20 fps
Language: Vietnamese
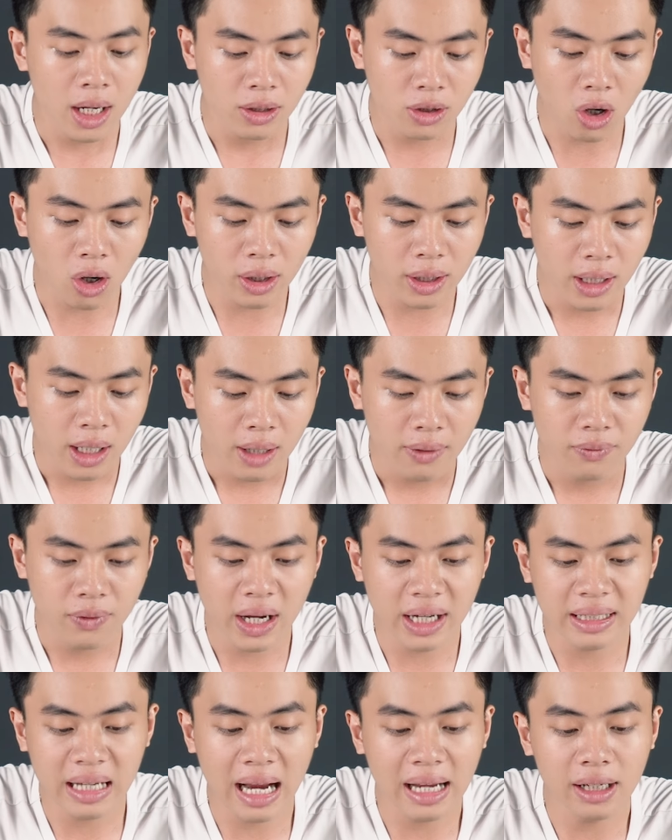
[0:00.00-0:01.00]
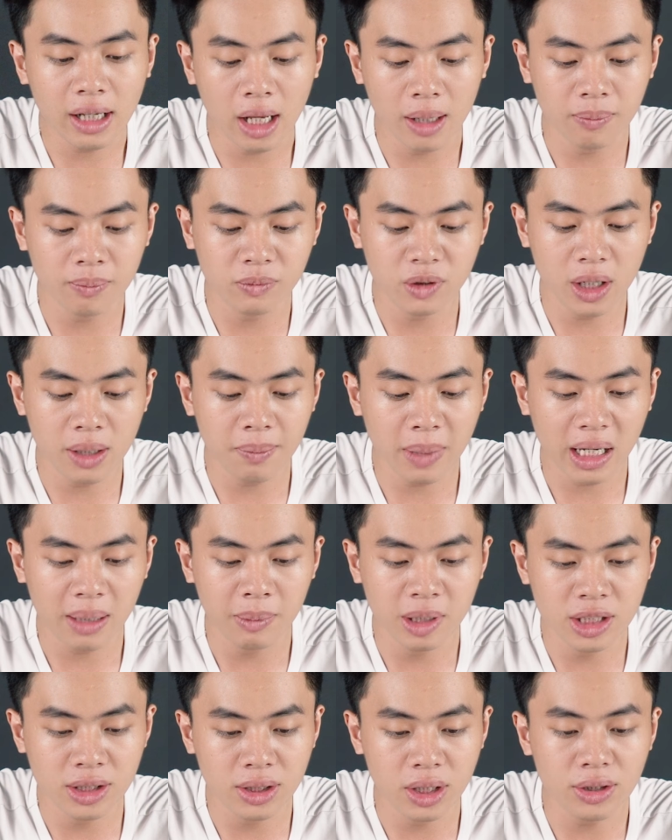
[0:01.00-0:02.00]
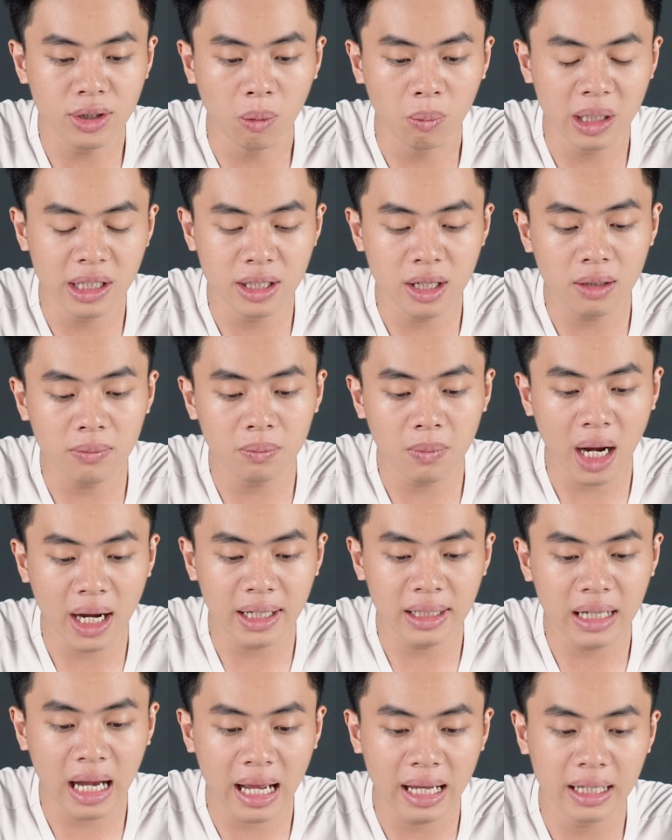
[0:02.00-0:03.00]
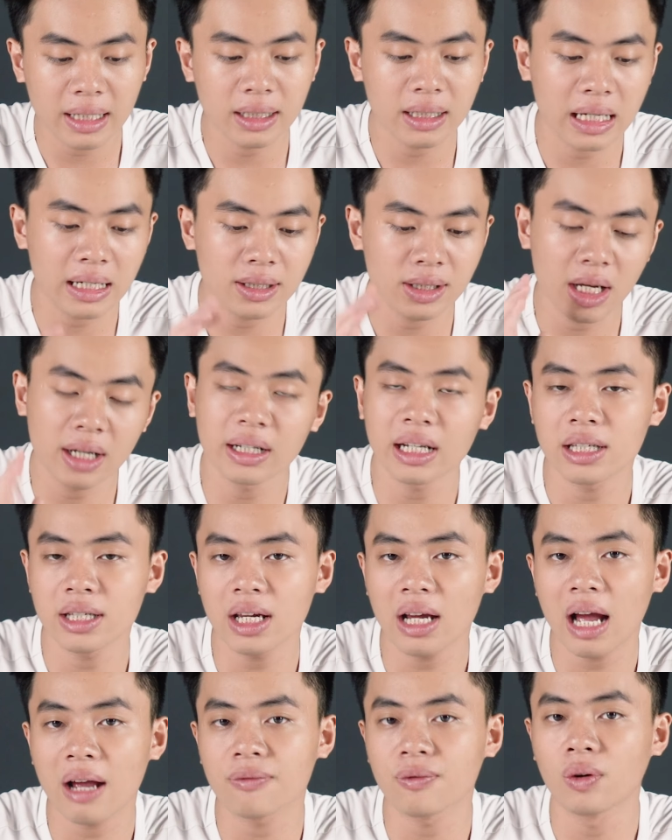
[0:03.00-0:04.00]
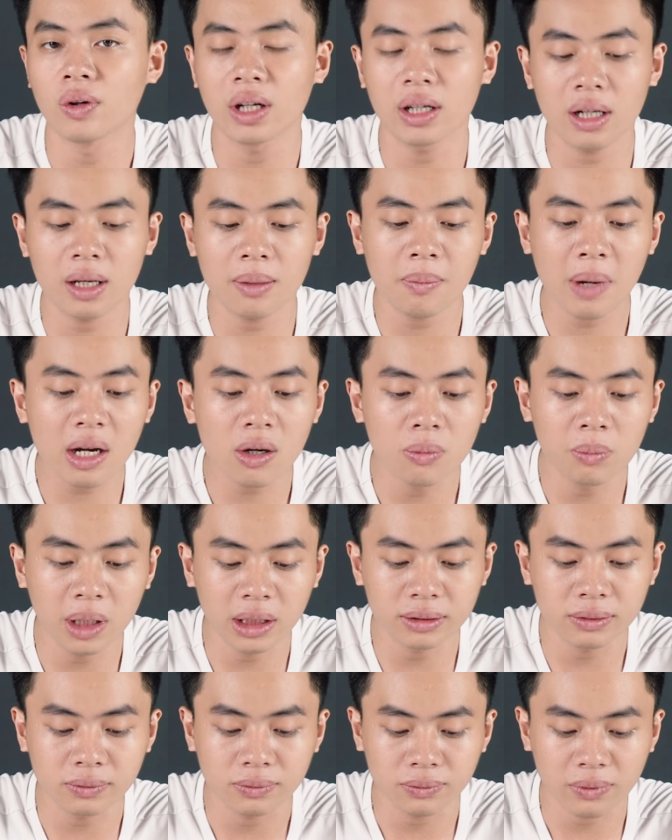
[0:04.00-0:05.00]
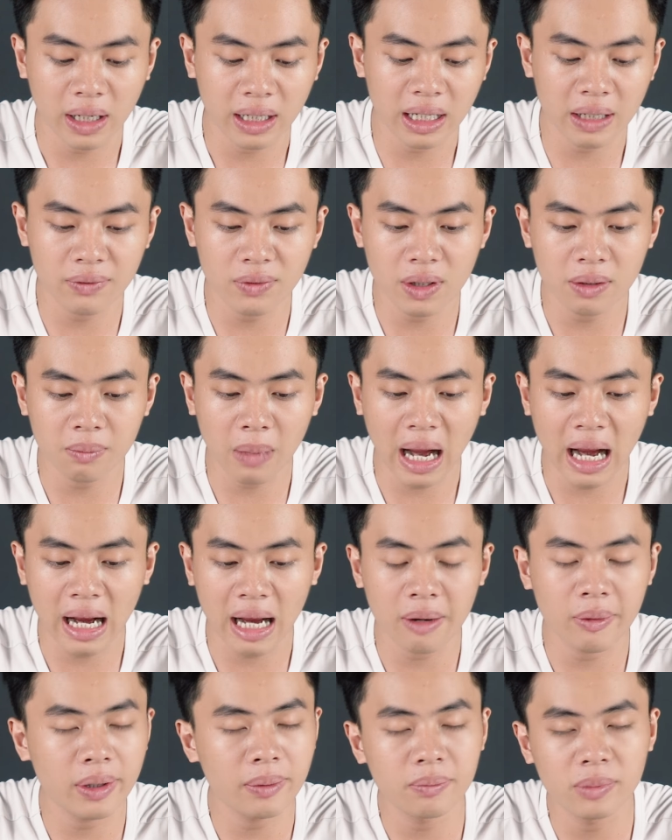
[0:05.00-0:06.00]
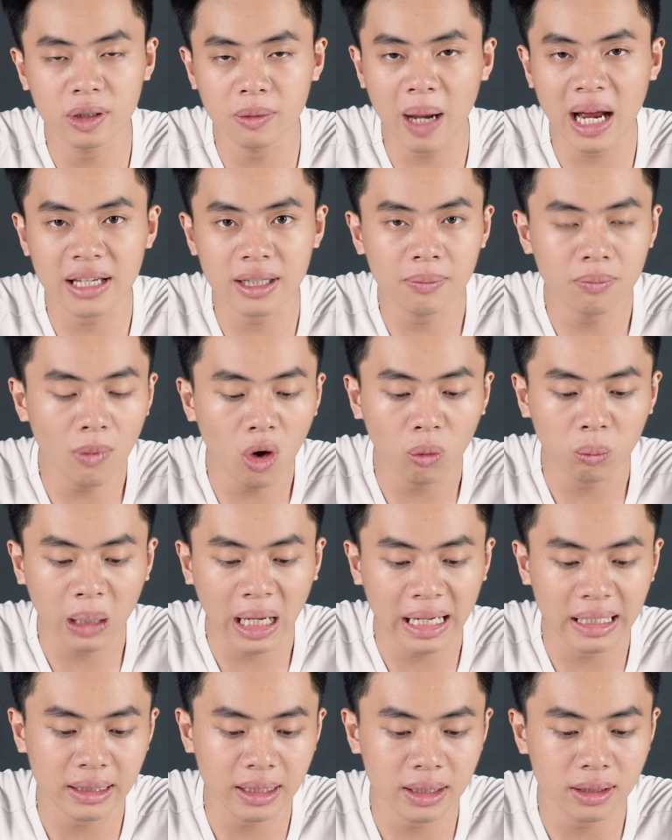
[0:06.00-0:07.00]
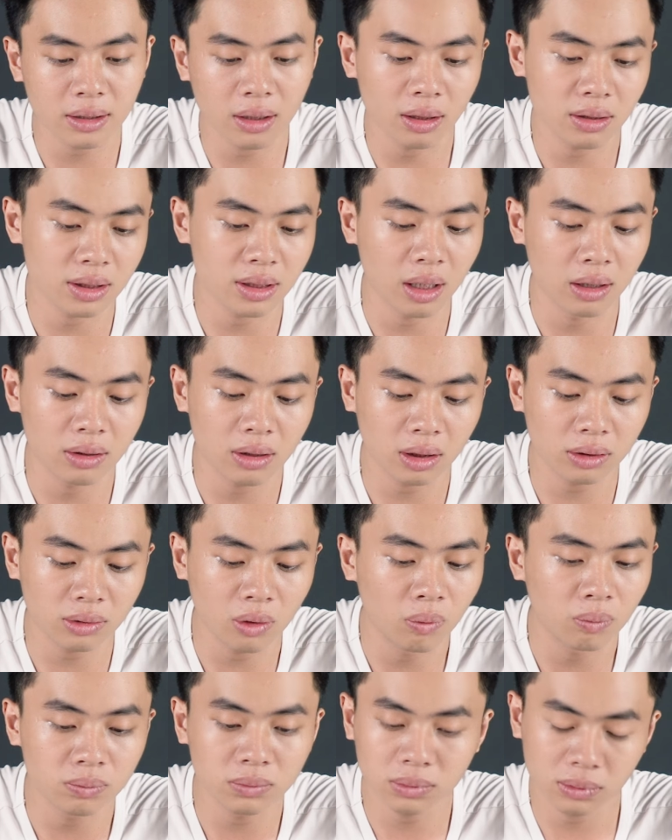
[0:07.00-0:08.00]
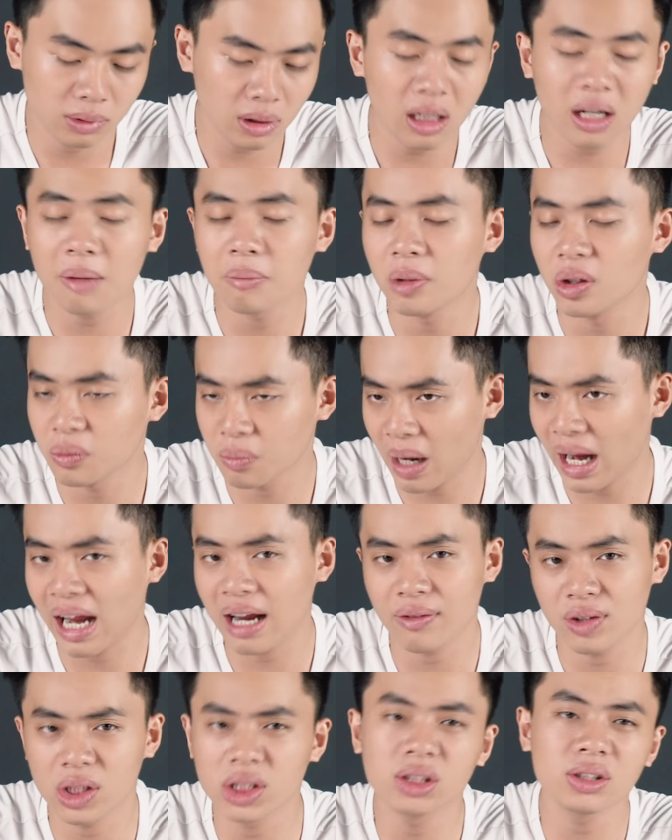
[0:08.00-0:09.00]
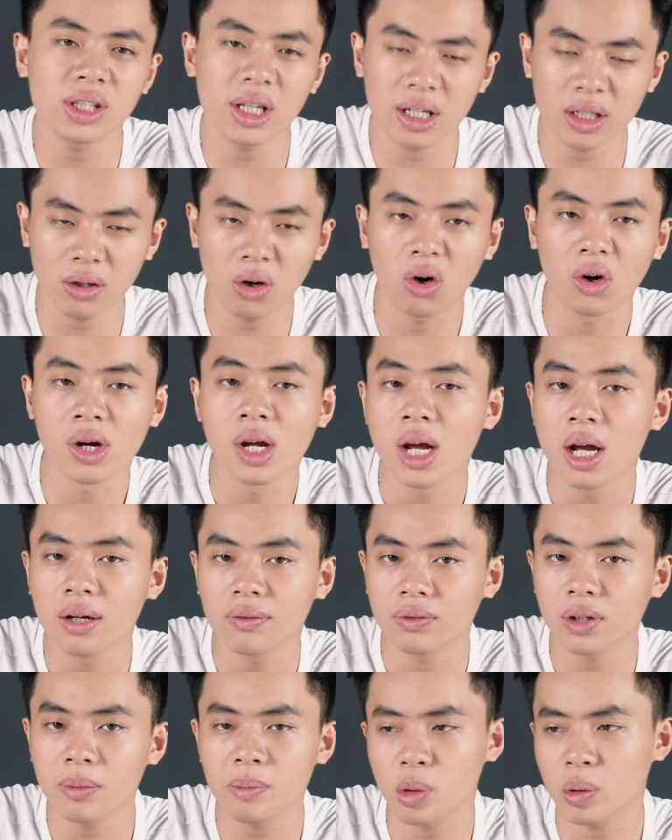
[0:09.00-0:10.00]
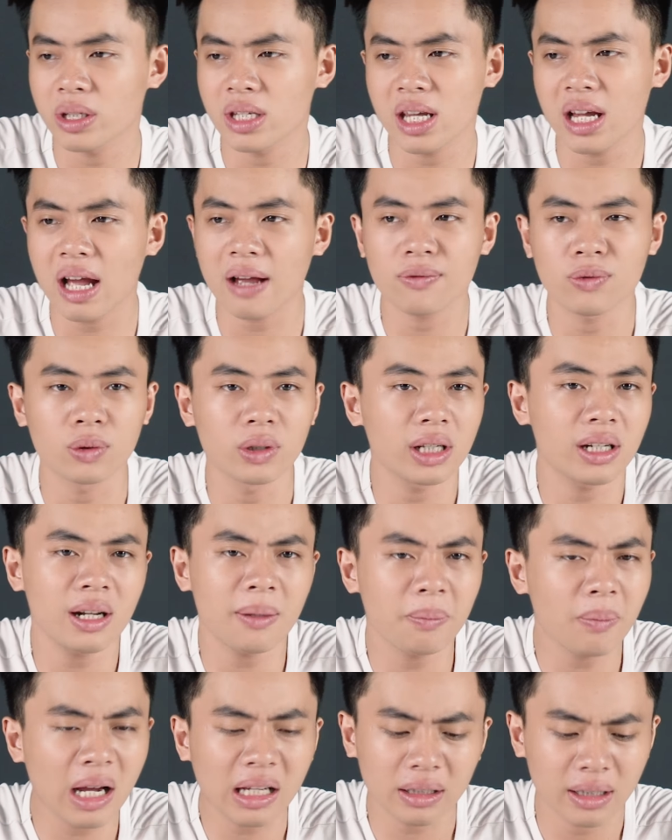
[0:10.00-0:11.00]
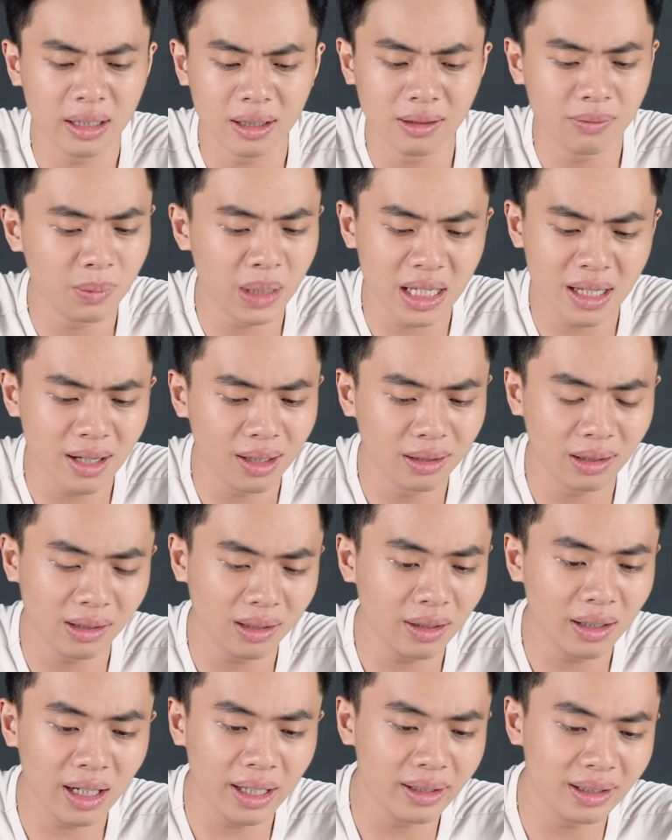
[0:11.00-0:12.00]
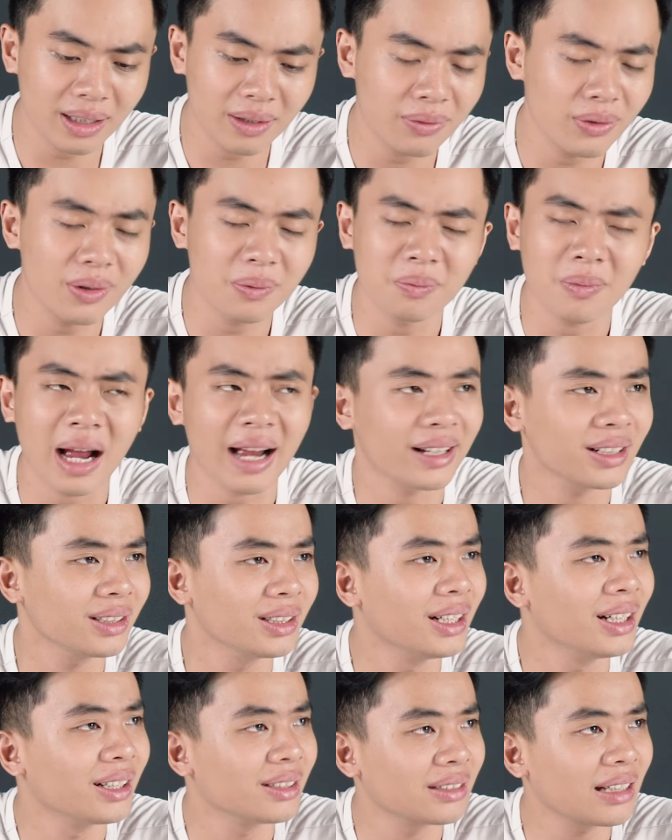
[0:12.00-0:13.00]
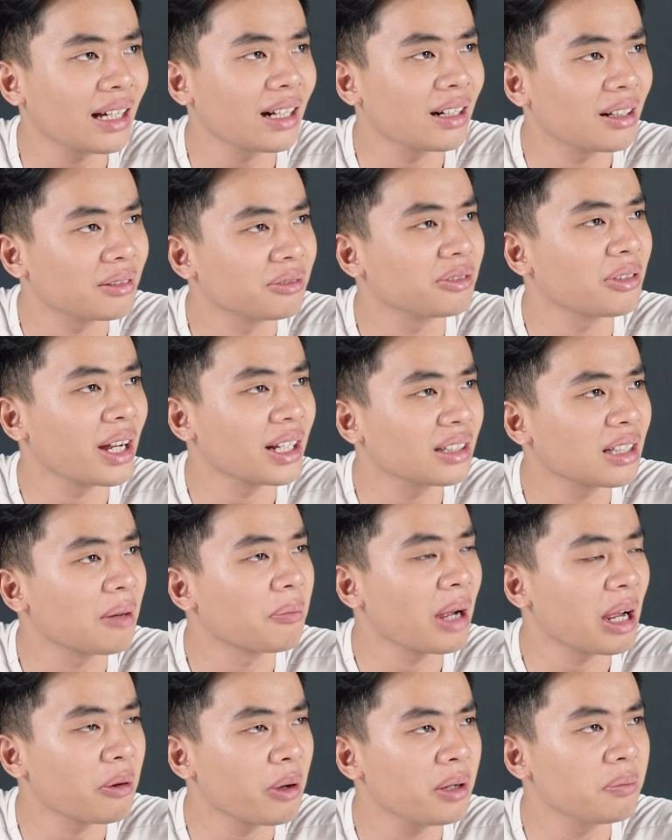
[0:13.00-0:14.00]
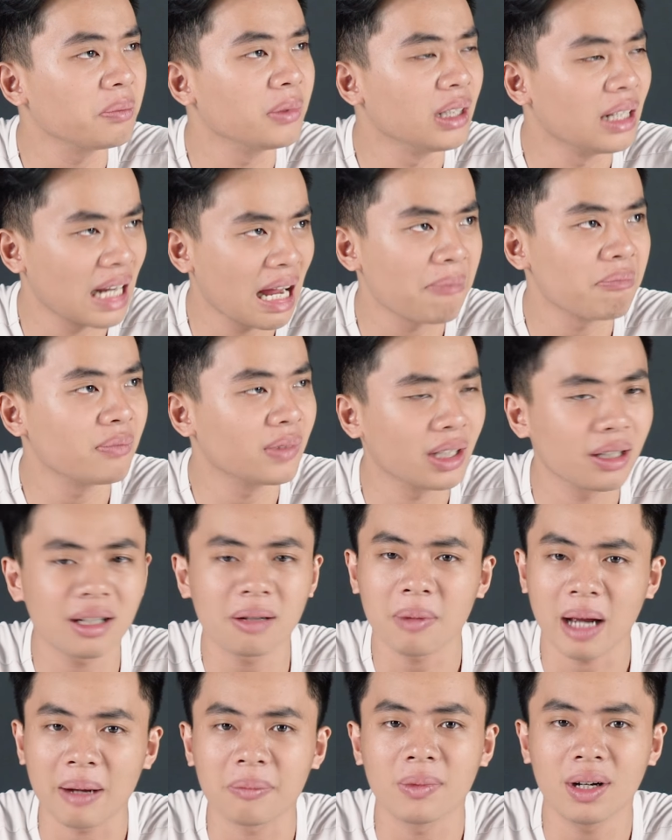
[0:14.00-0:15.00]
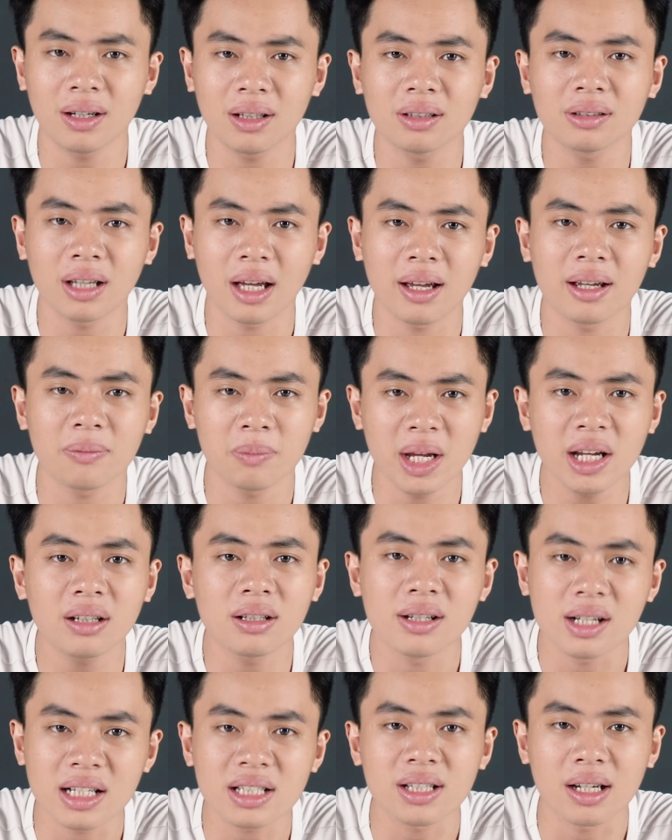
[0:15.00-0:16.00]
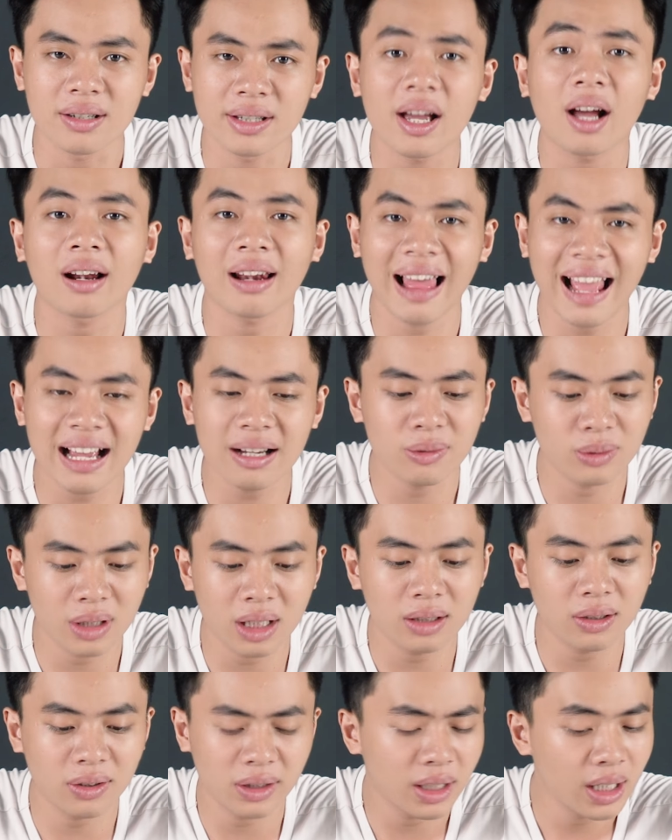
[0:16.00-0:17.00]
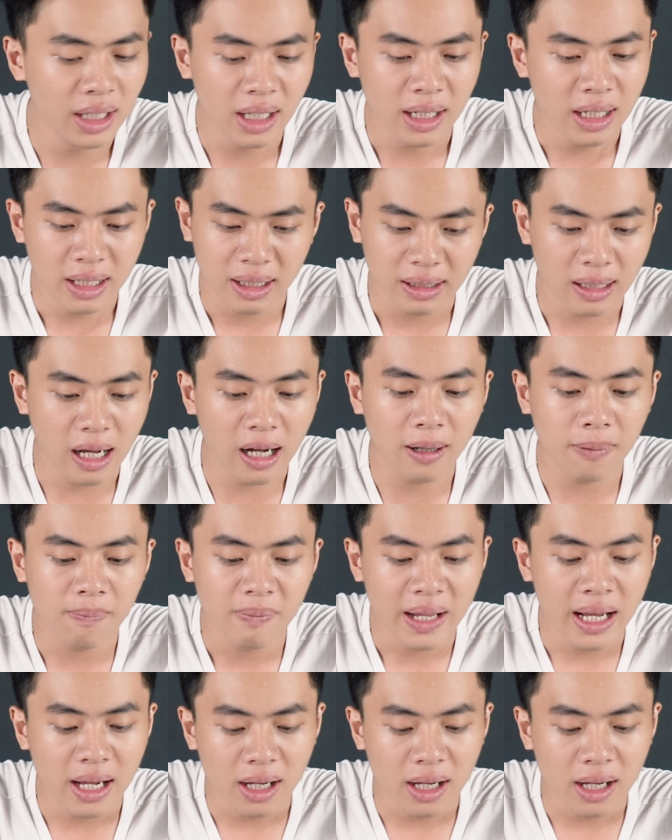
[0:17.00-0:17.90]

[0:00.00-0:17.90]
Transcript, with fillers: rồi về trải nghiệm khi mà mình sử dụng cái chiếc máy này thì trên cái chiếc iPhone XS Max của mình và cái phiên bản iOS 13.1 này thì thực sự nó cũng rất là mượt mà và đương nhiên rồi với một cái chiếc iPhone XS Max thì bây giờ nó có lên cái phiên bản chắc là phải tầm iOS 15 thì các bạn mới có thể biết được cái sự giật lát của nó thôi đó